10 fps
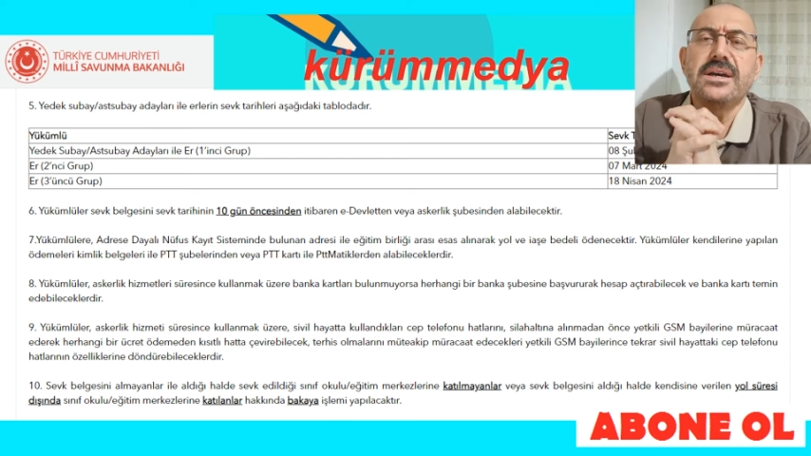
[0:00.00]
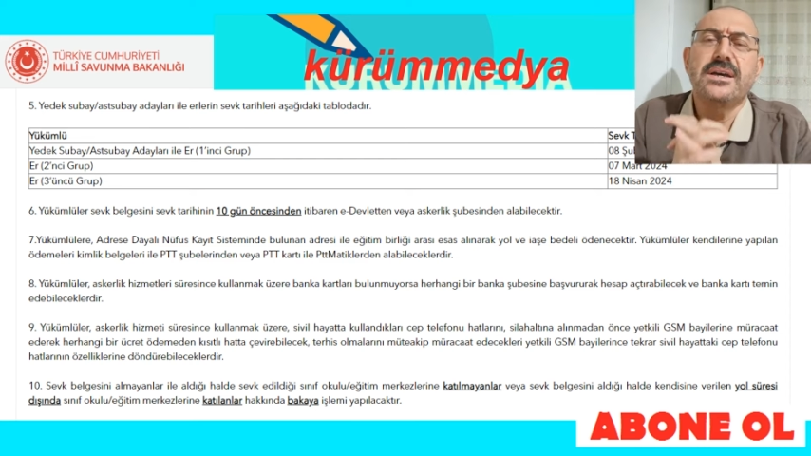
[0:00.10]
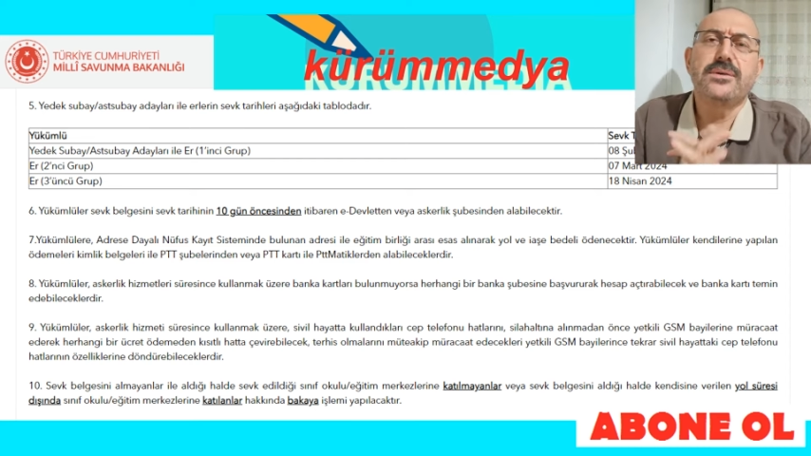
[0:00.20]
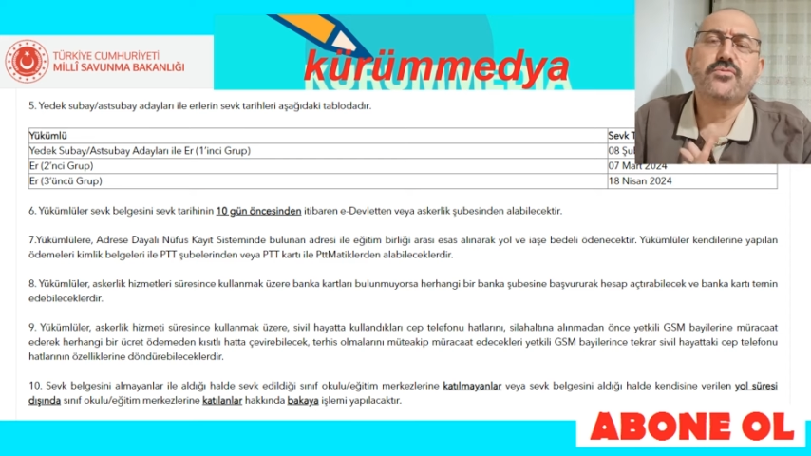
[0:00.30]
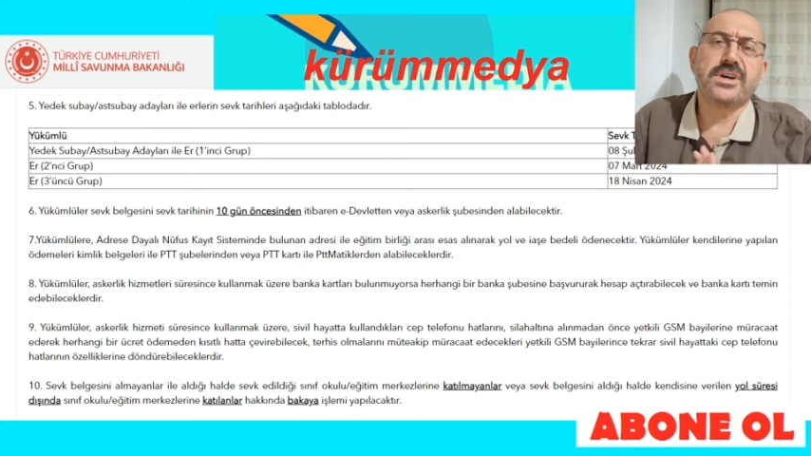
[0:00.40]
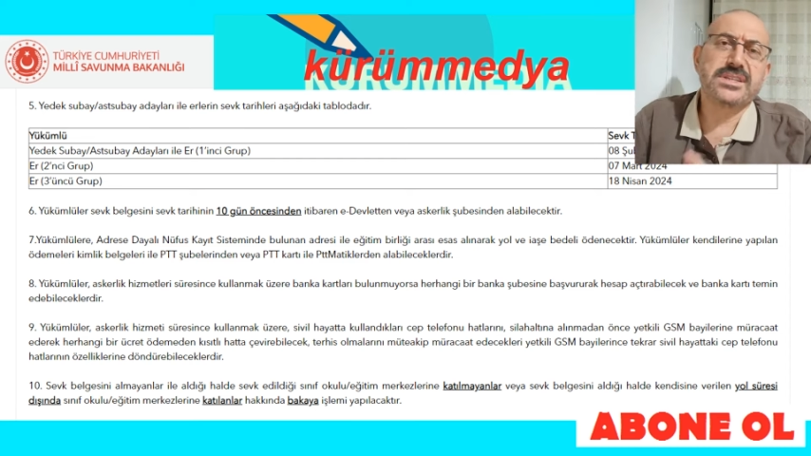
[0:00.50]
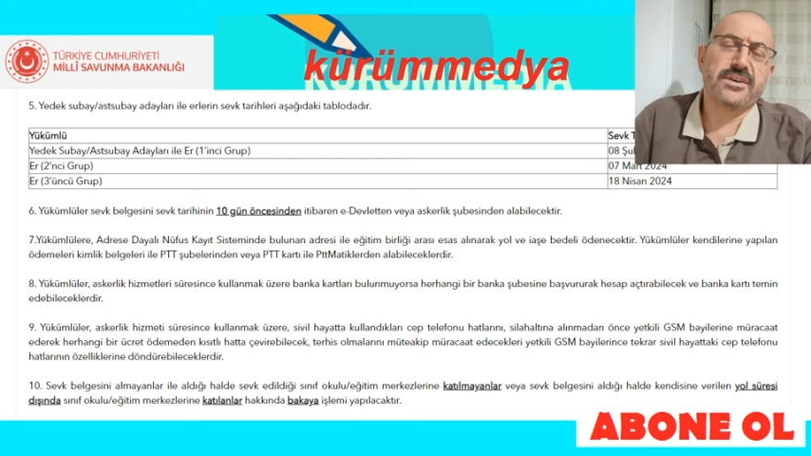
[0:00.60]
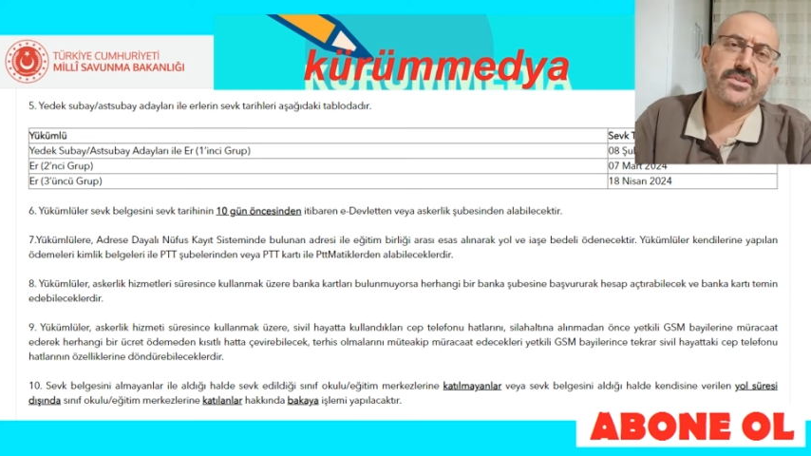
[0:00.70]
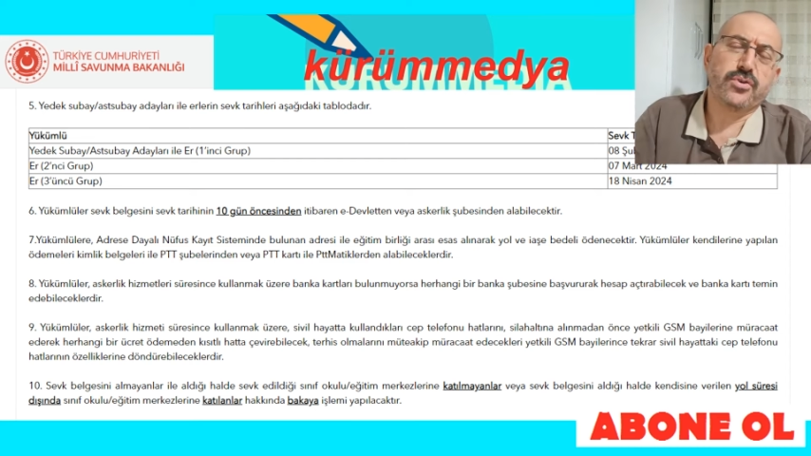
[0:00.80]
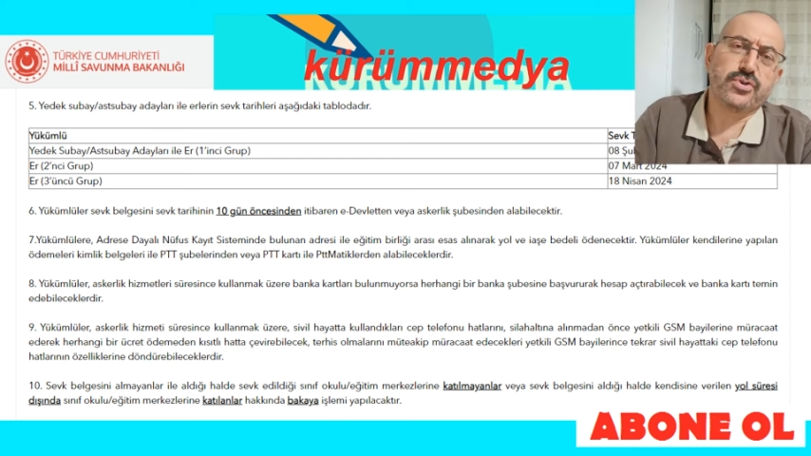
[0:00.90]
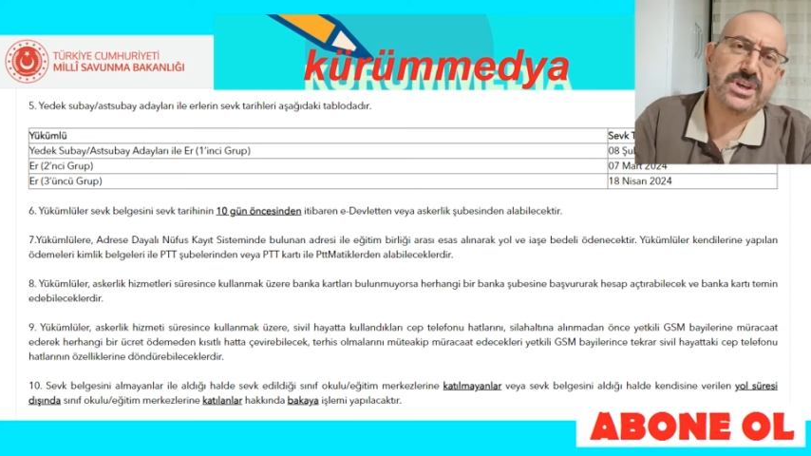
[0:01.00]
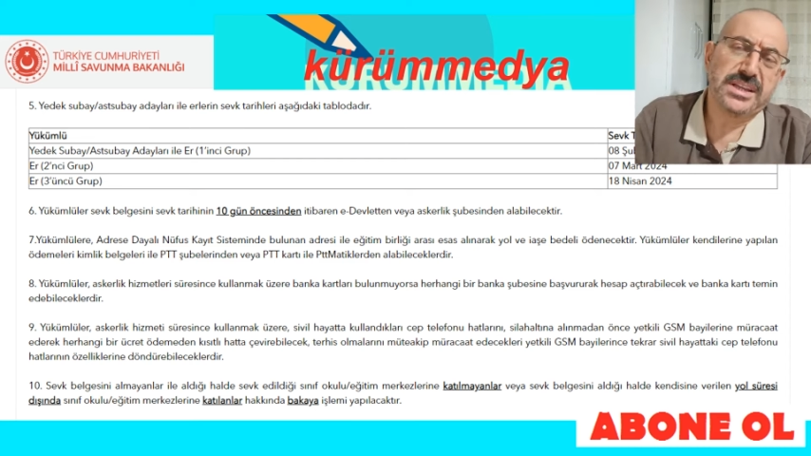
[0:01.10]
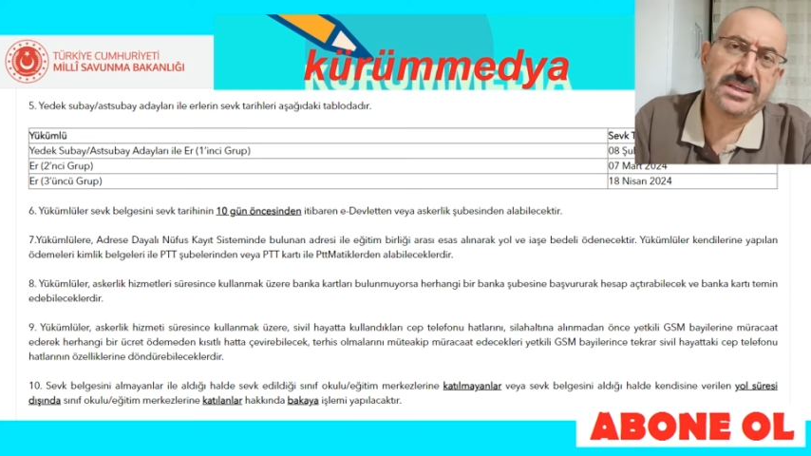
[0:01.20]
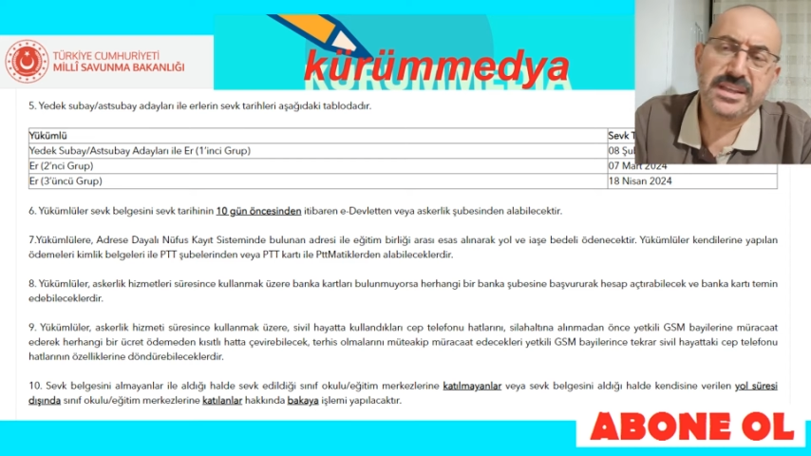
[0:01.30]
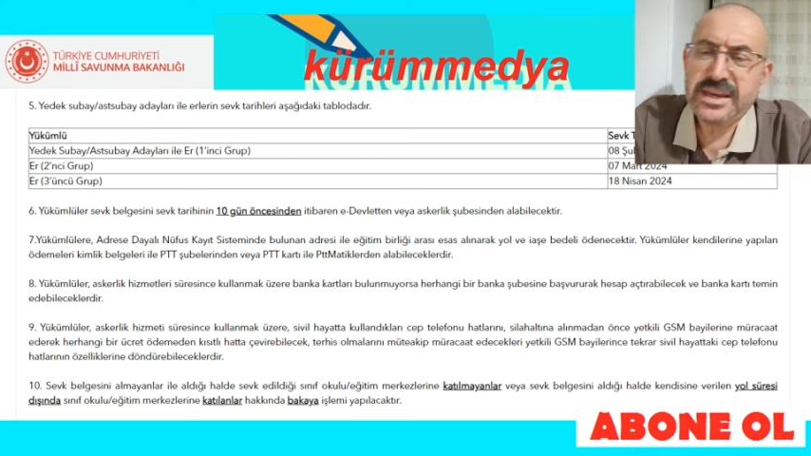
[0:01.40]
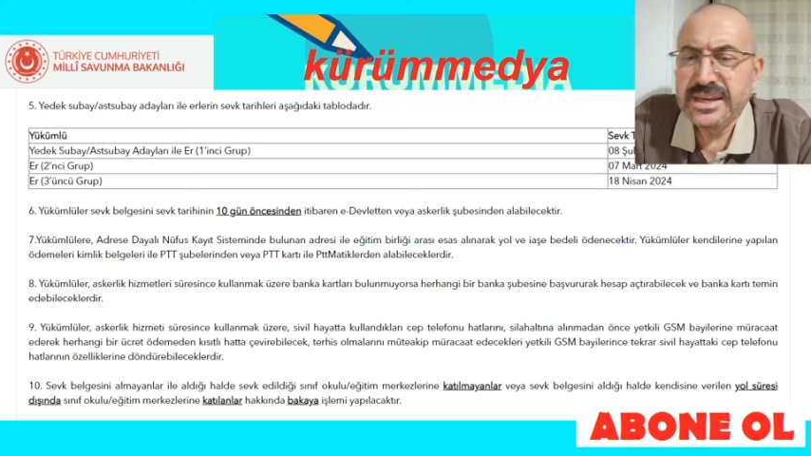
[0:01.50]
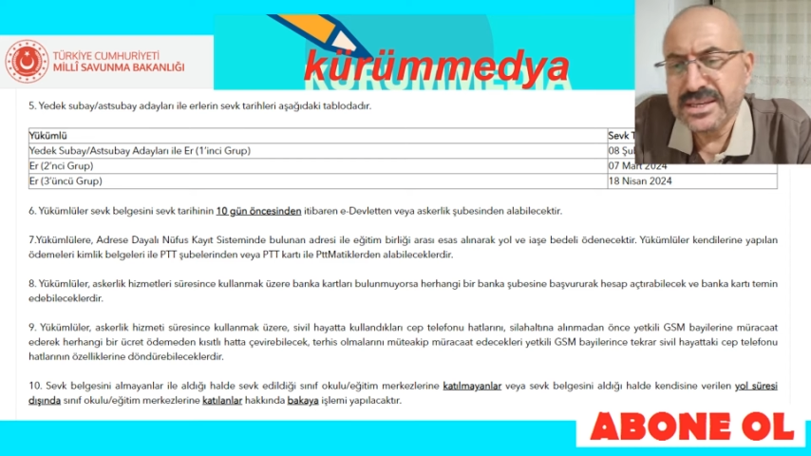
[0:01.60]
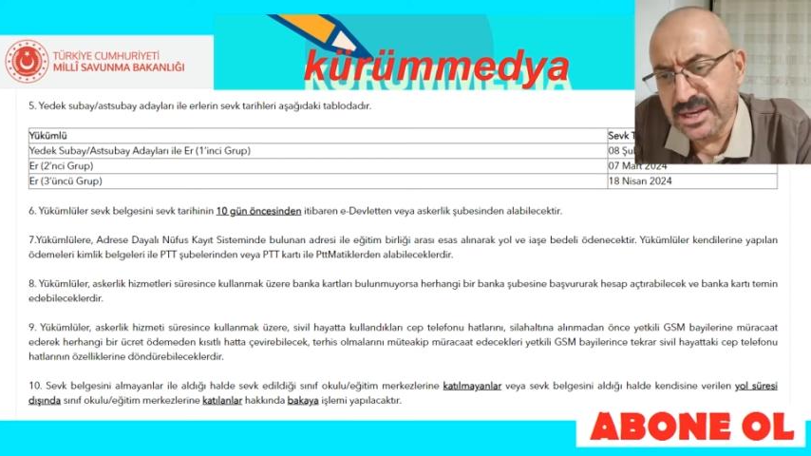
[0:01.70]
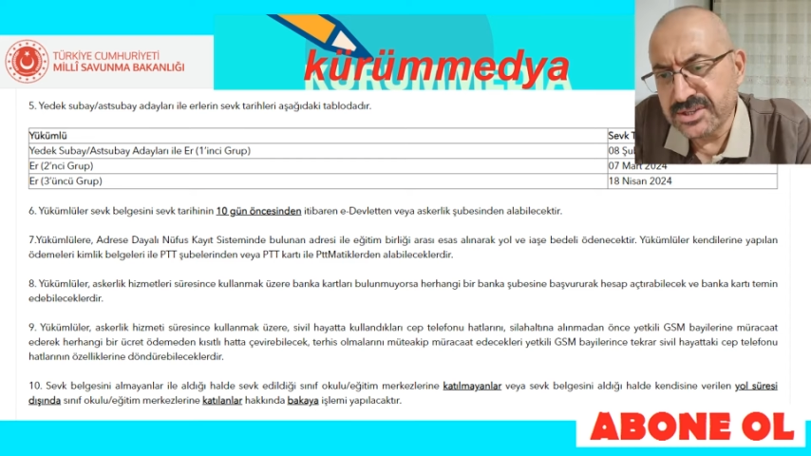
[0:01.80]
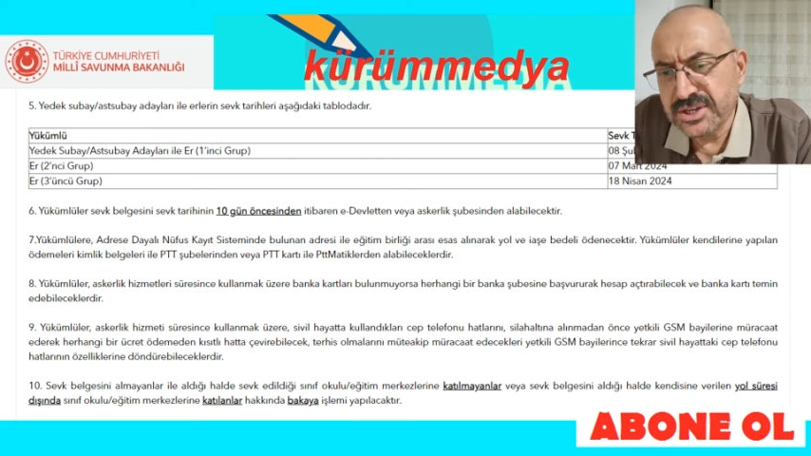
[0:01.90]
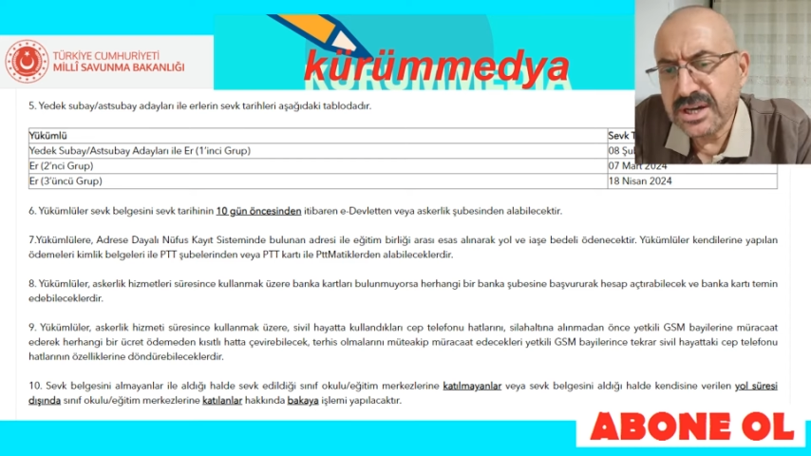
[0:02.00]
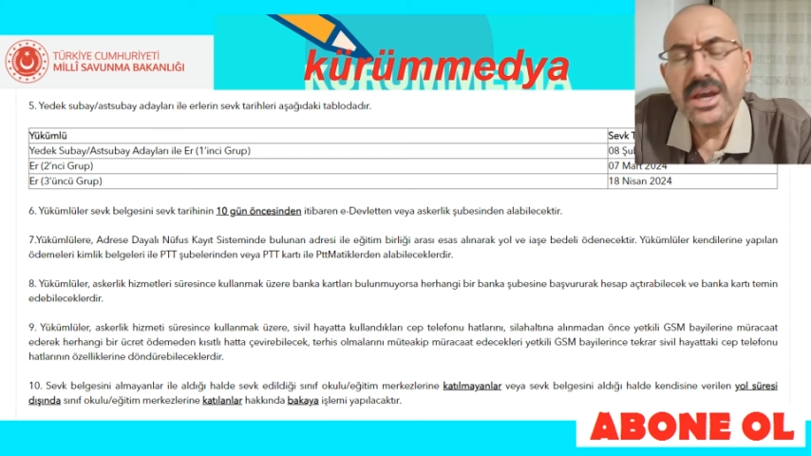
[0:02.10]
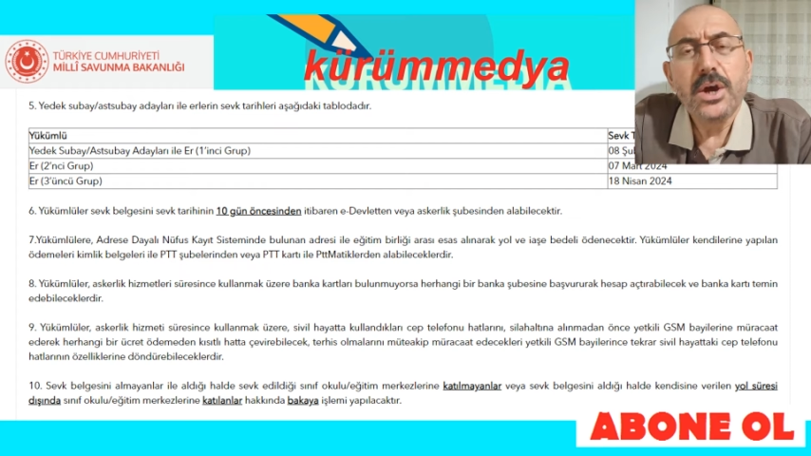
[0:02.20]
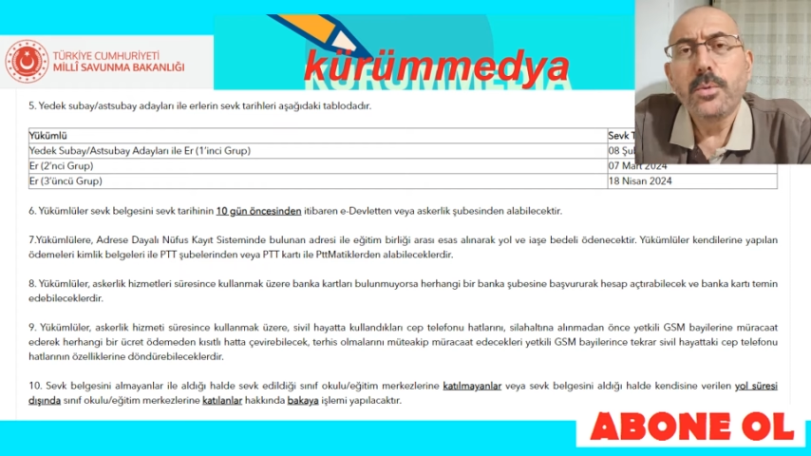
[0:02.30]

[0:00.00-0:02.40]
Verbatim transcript: E, muvazzaflık özelliğinde yazacak.